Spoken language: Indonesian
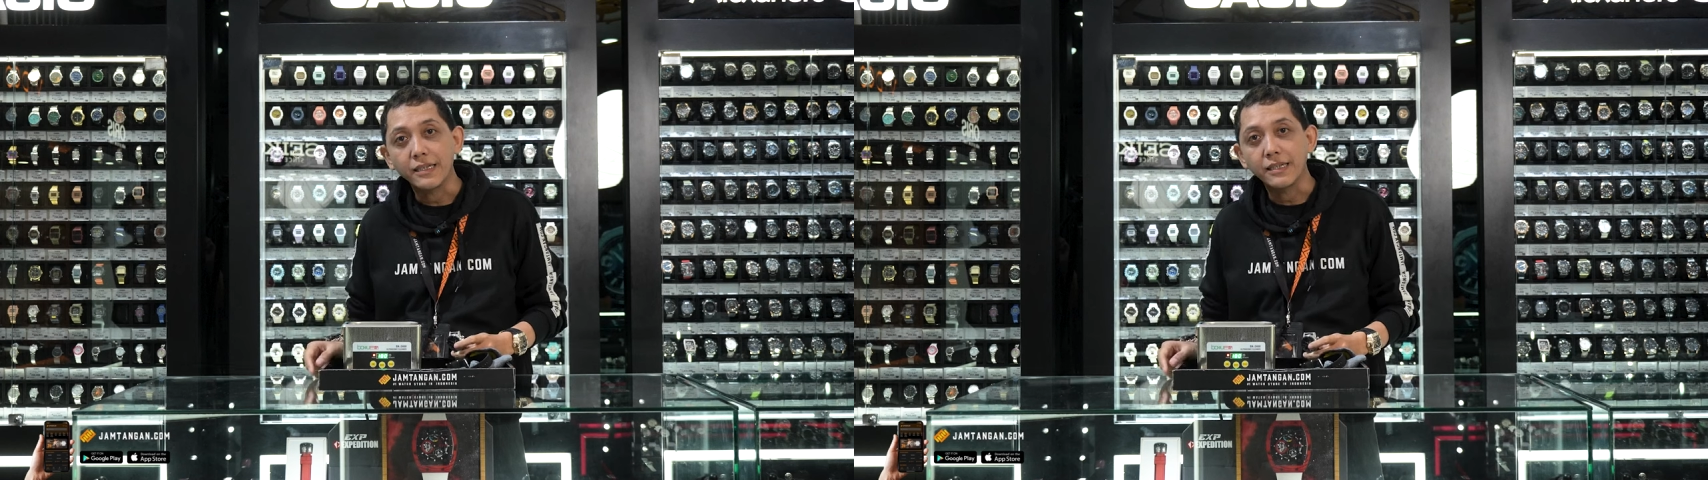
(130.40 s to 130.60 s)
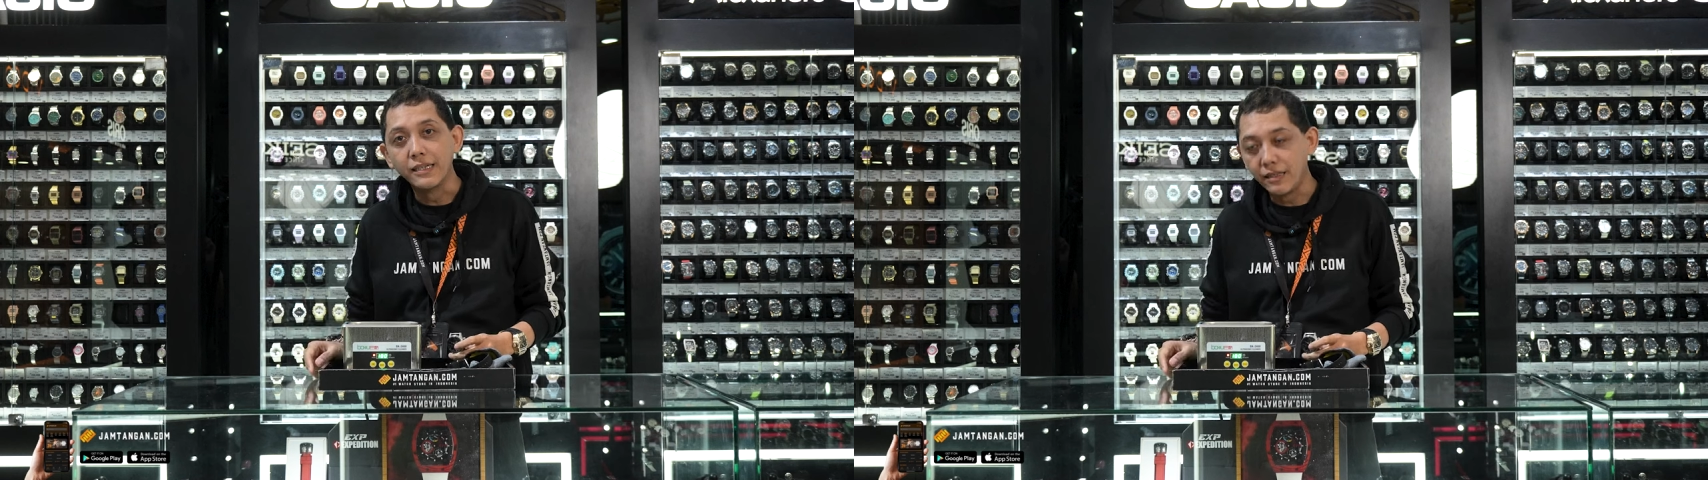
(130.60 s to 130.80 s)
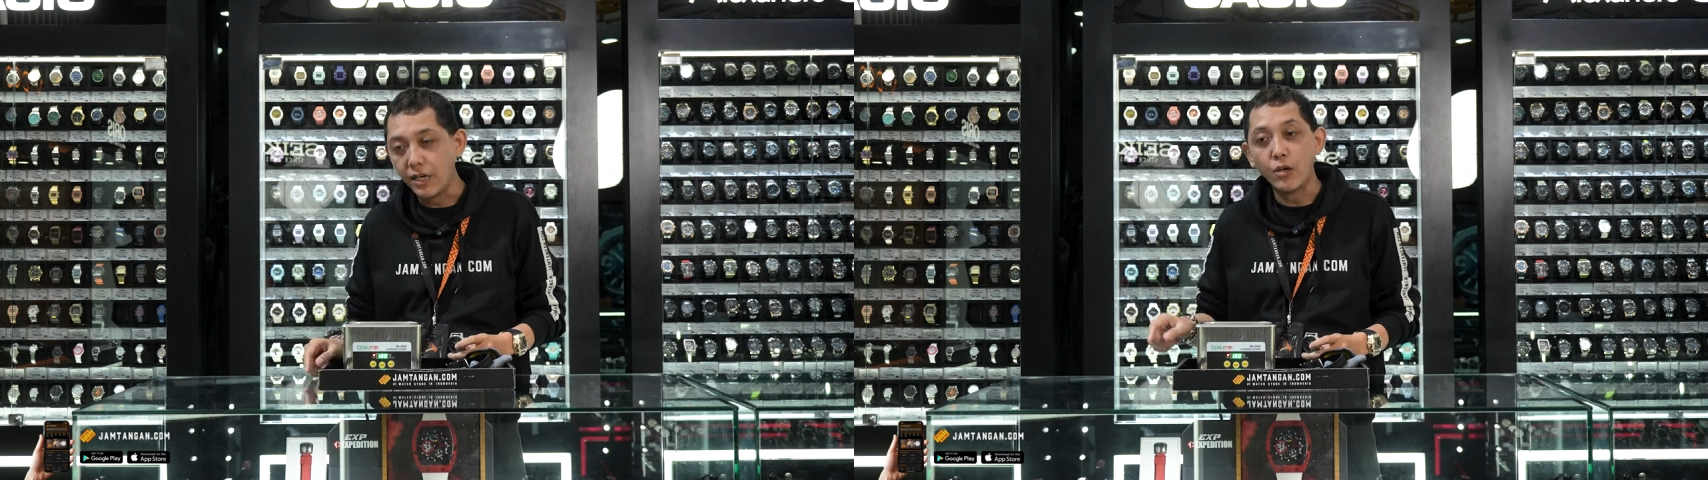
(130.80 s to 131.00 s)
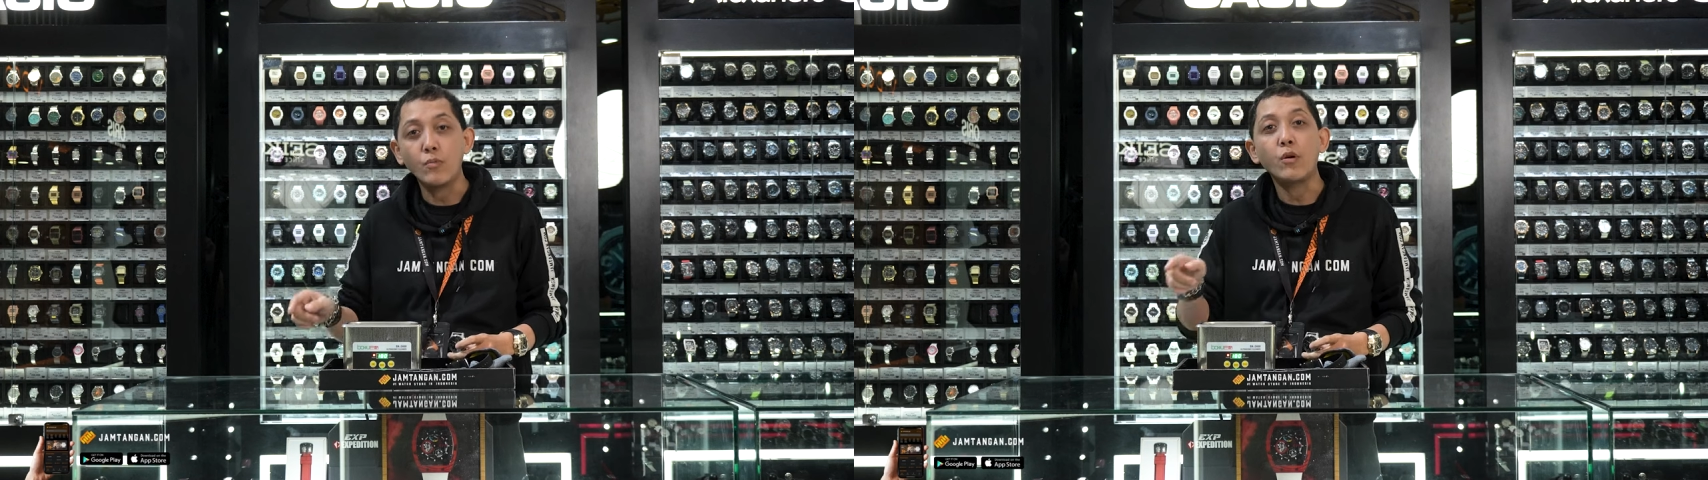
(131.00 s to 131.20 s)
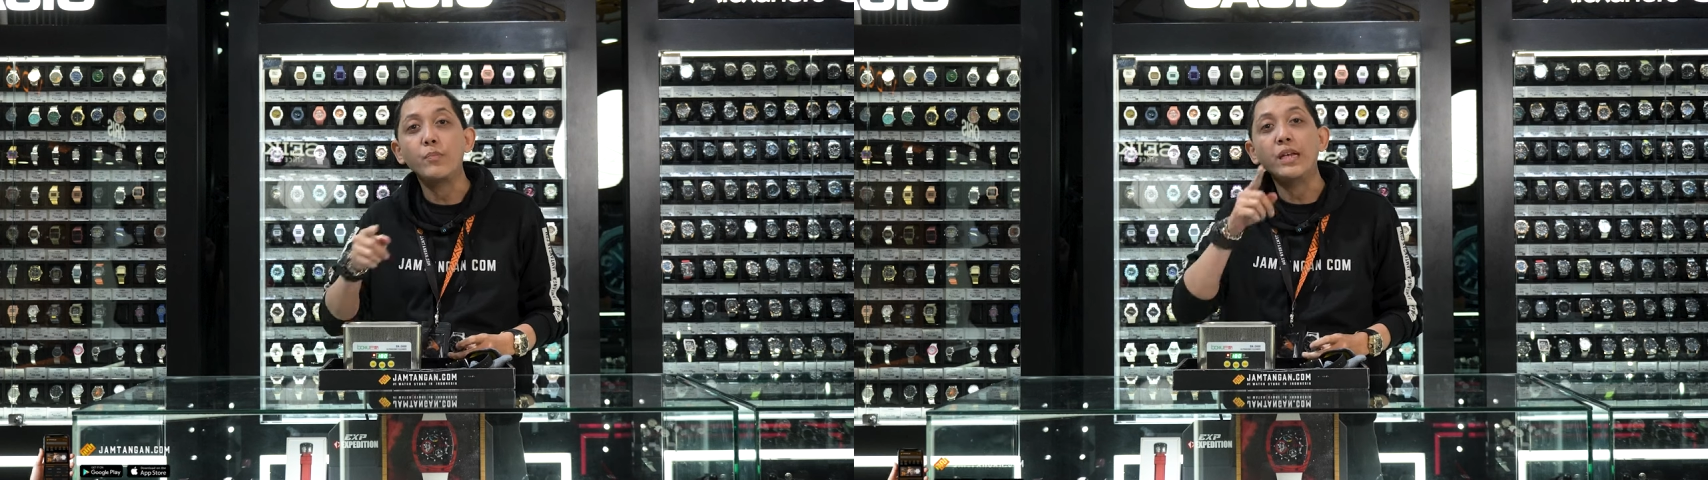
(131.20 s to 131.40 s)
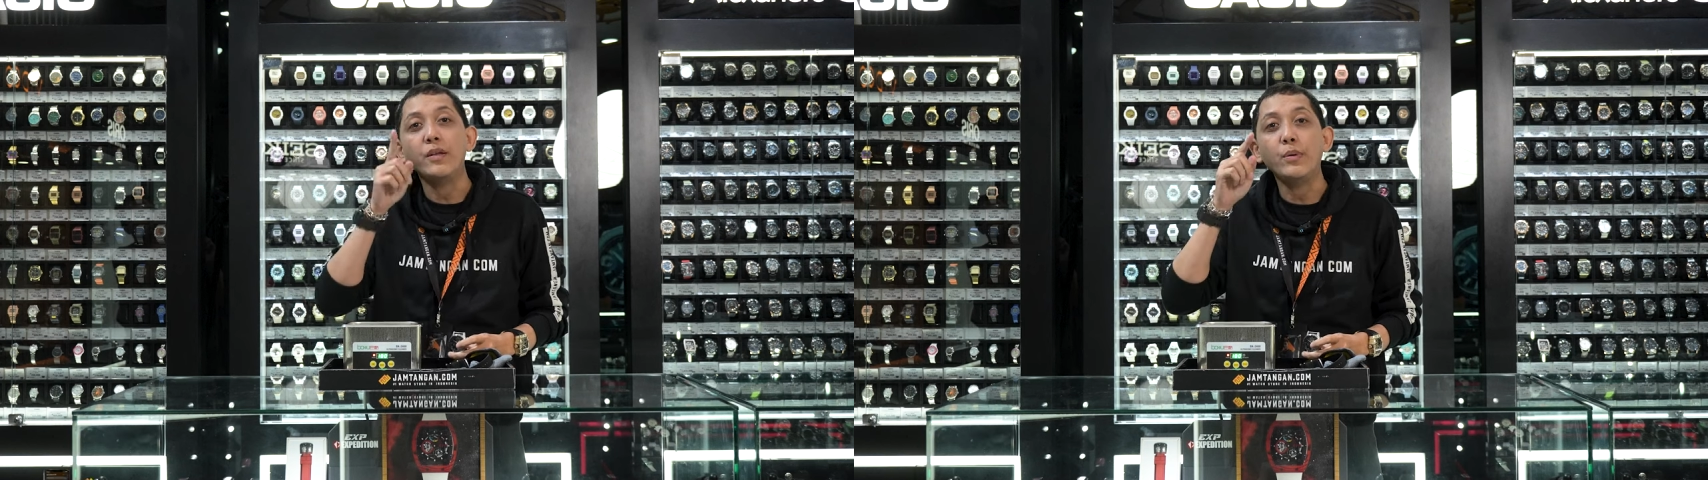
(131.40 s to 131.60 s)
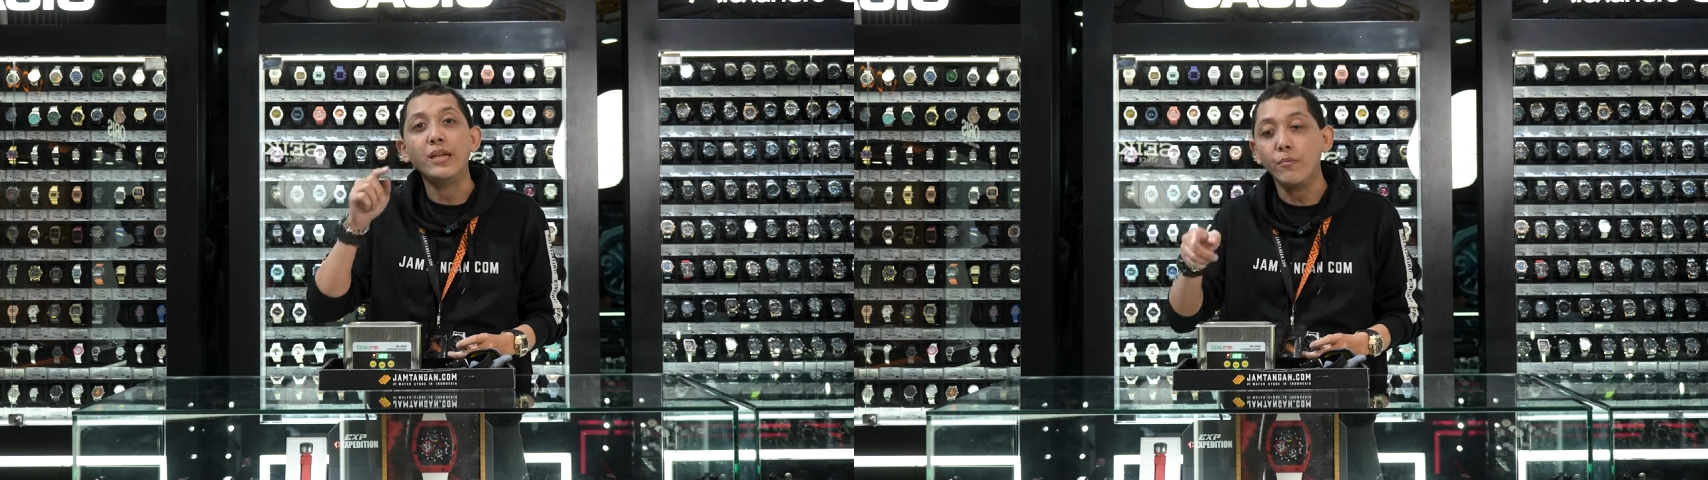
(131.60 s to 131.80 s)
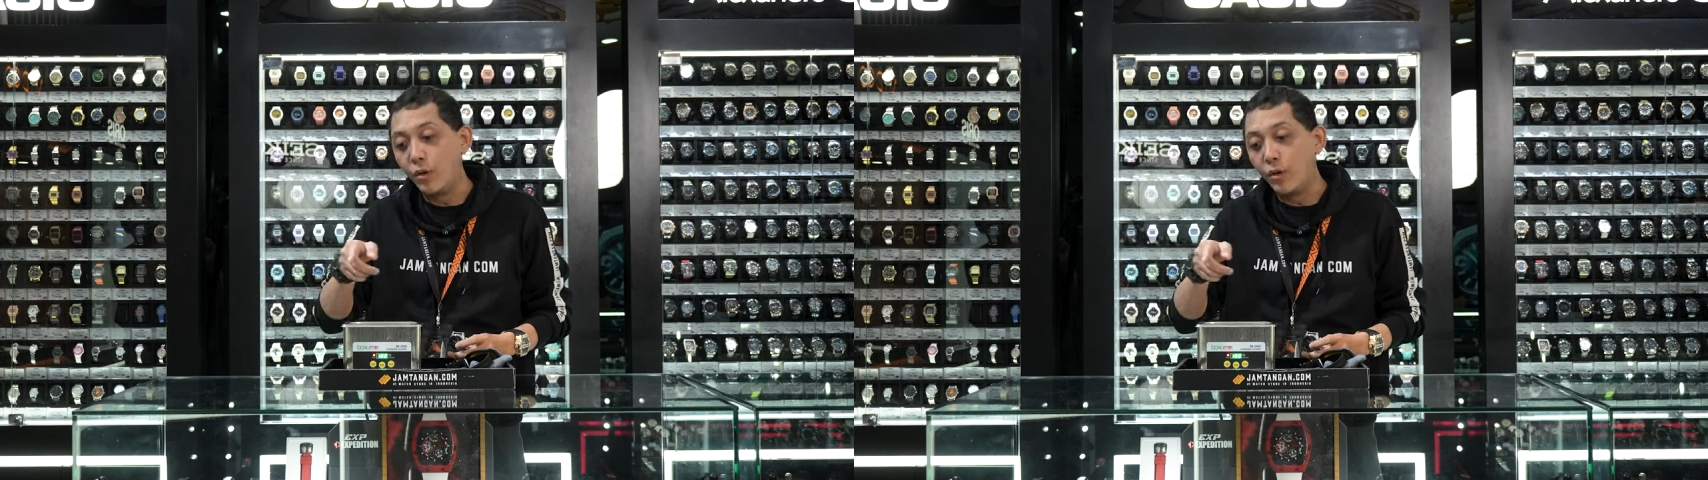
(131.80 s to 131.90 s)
Ya, kalau mau pilih-pilih